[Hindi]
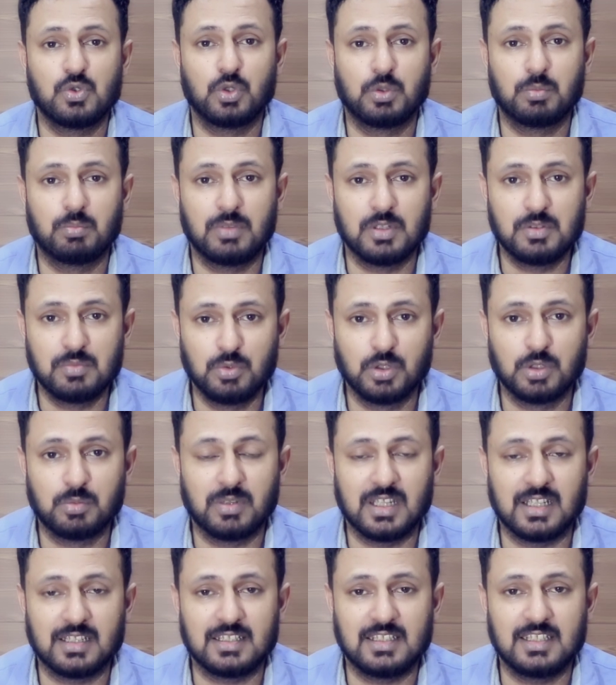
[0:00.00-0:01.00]
मजबूत मजबूत
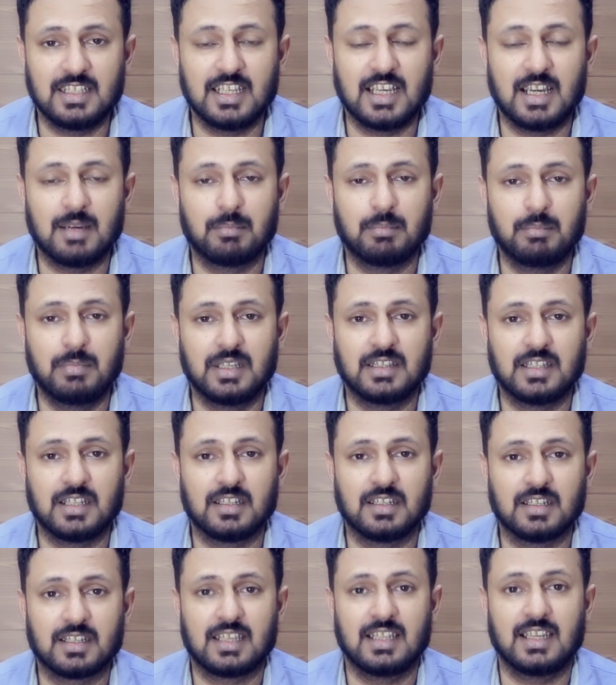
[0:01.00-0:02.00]
बनाती है आप
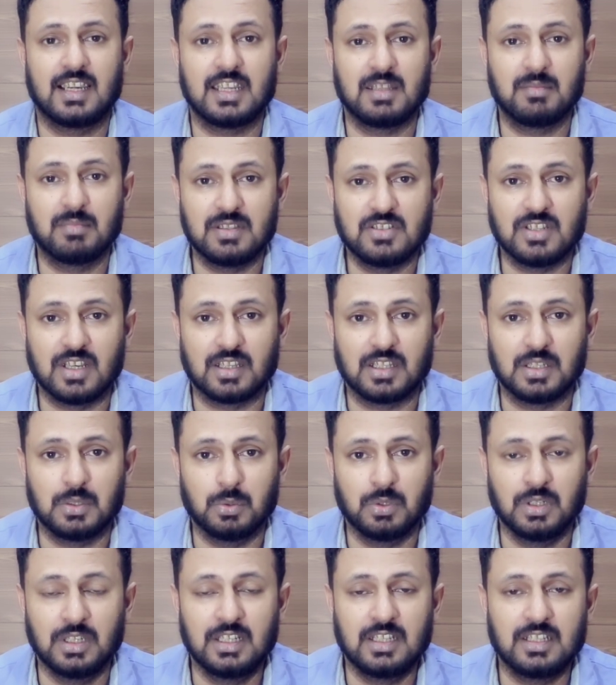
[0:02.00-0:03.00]
बेहतर खिलाड़ी बन जाते
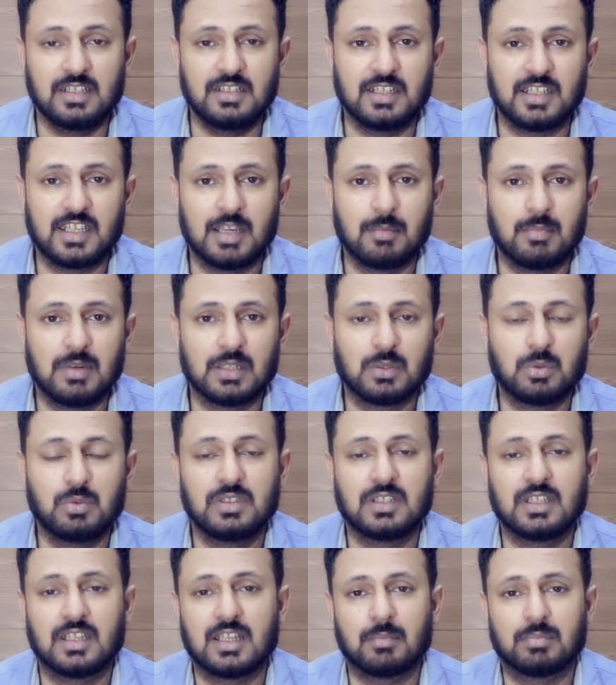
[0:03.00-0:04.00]
हो ये क्या बात
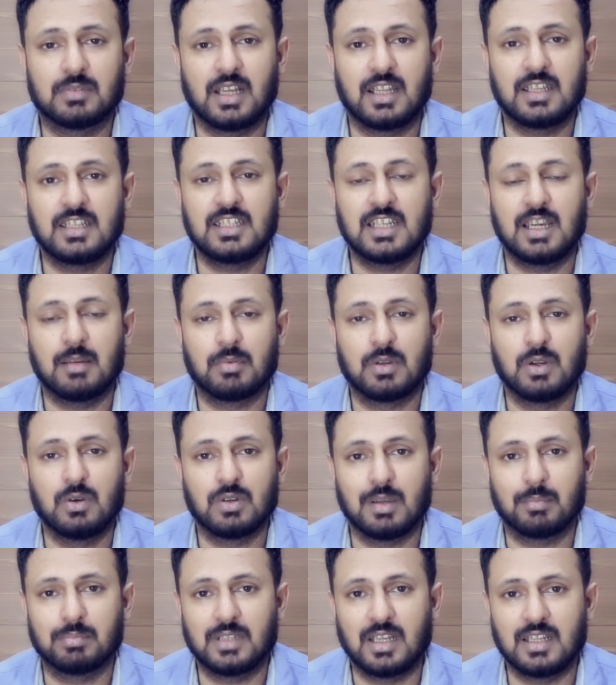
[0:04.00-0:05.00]
हुई कि कप्तानी आप कहो
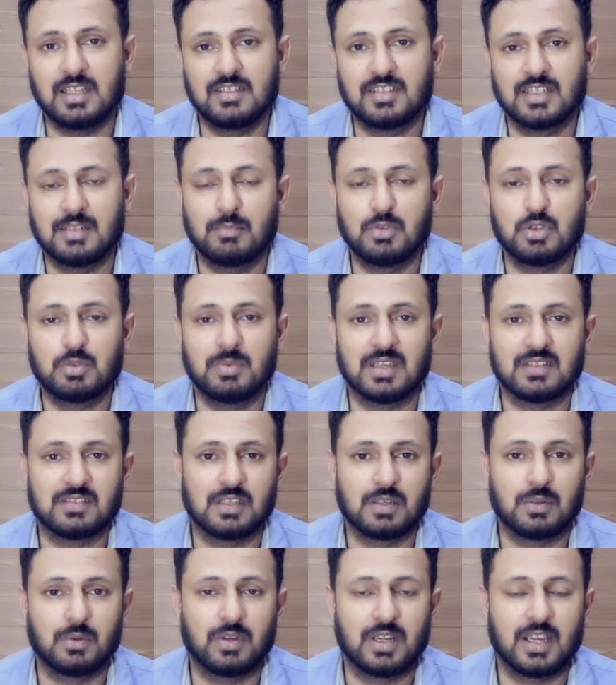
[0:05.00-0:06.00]
कप्तानी से मुझ पर
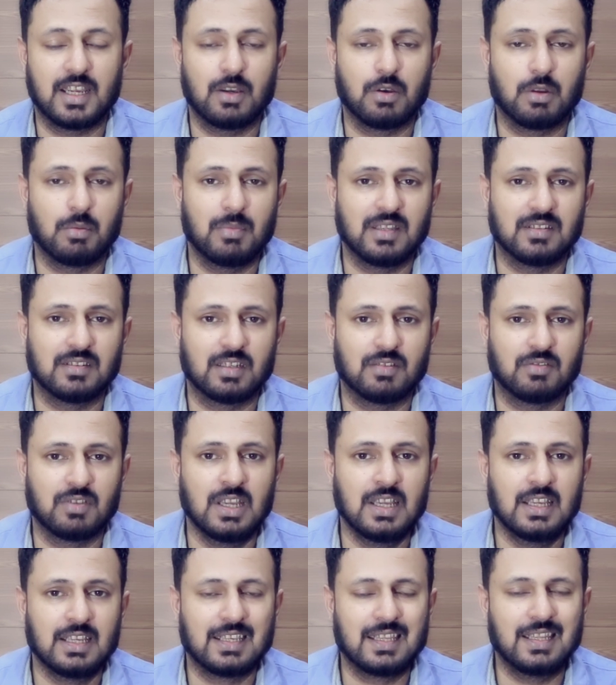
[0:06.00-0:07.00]
असर हो रहा है और मैं
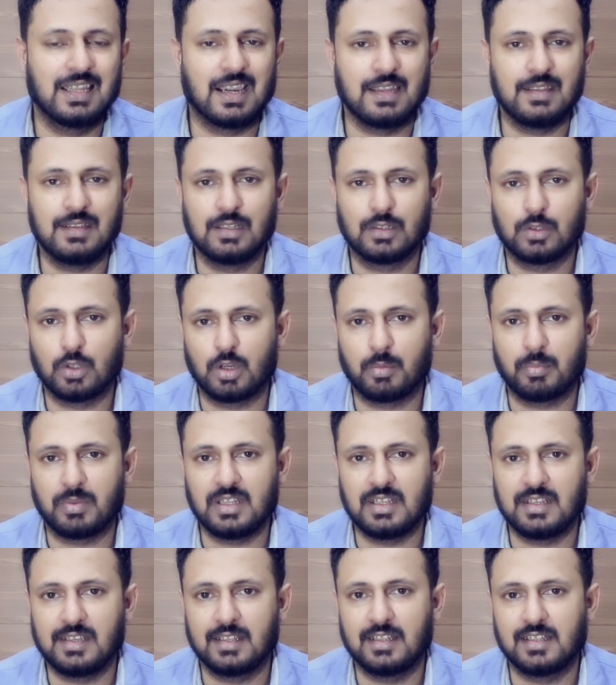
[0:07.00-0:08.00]
सिर्फ खिलाड़ी के तौर पर
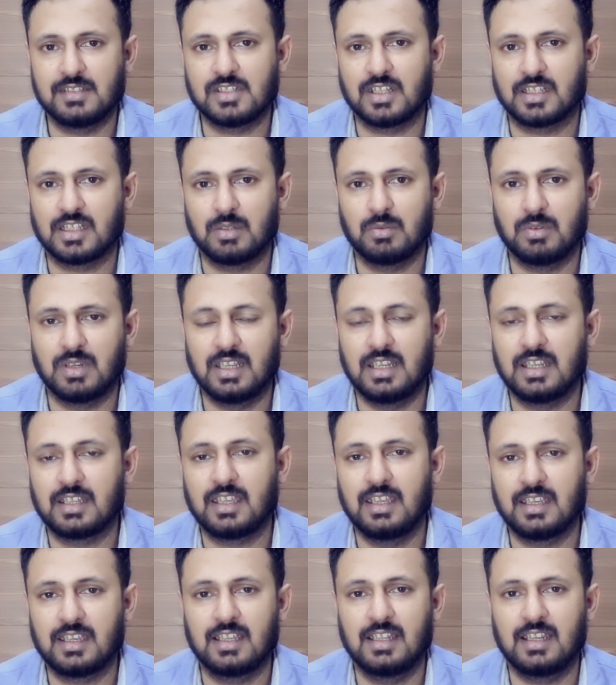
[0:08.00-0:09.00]
ही खेलना चाहता हूँ
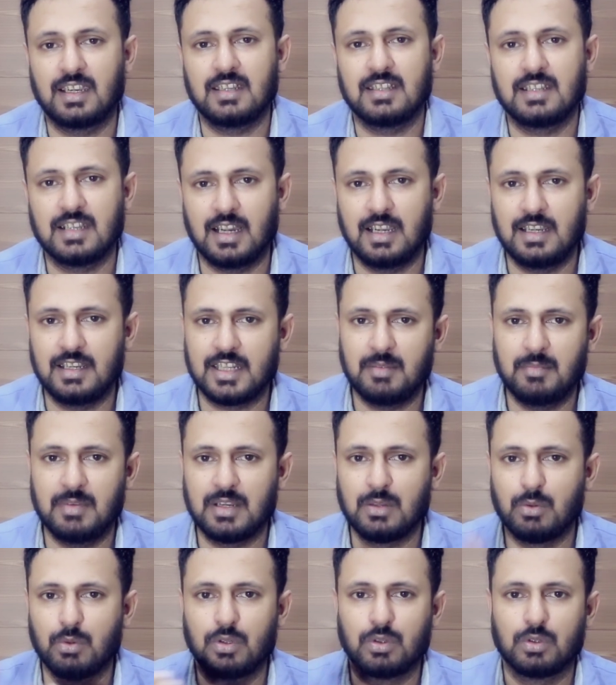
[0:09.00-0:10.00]
हालांकि खिलाड़ी का
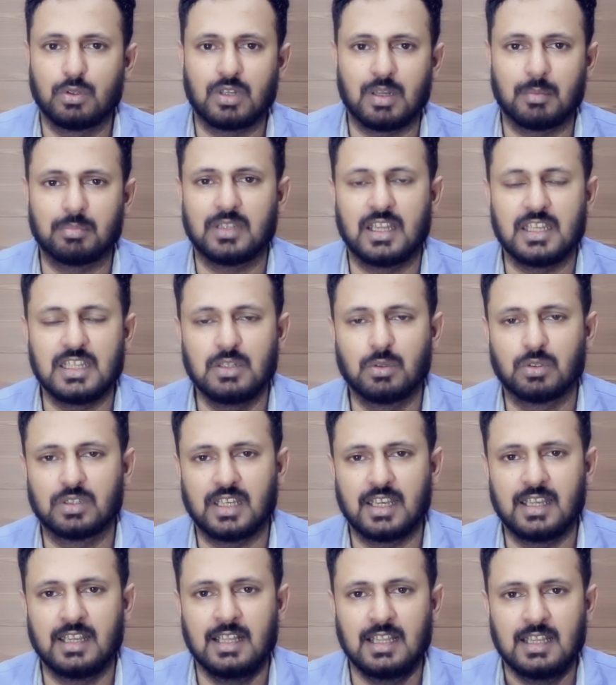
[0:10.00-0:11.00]
अल्टीमेट गोल तो कप्तानी
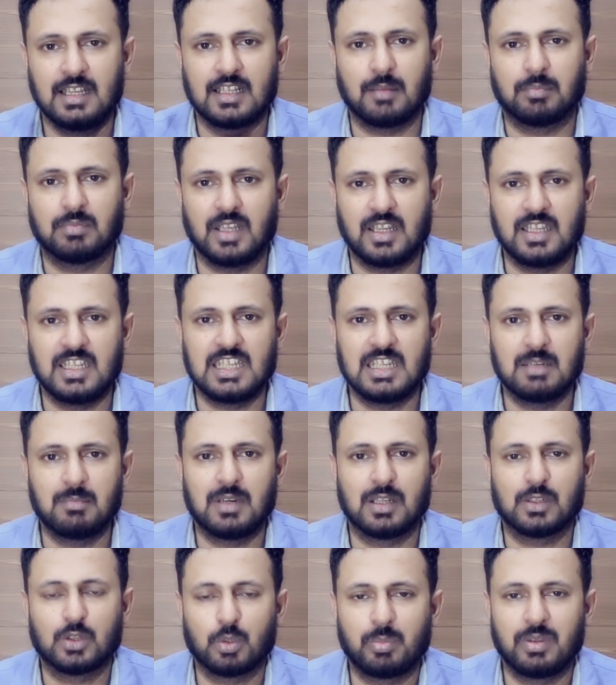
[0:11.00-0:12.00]
होता है कप्तानी के
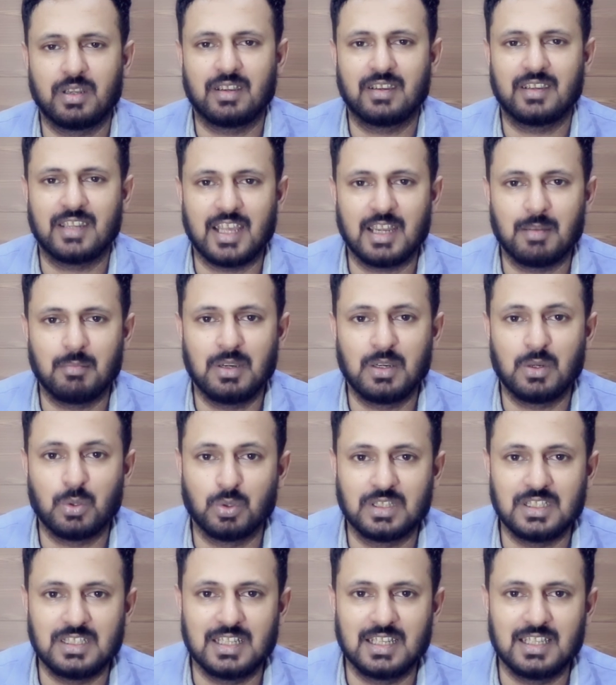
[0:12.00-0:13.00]
बाद तो फिर रिटायरमेंट
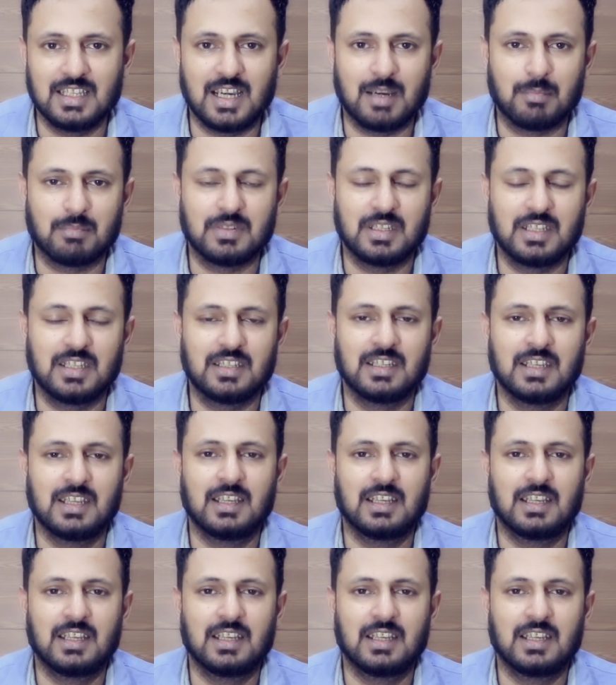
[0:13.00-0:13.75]
होती है आपने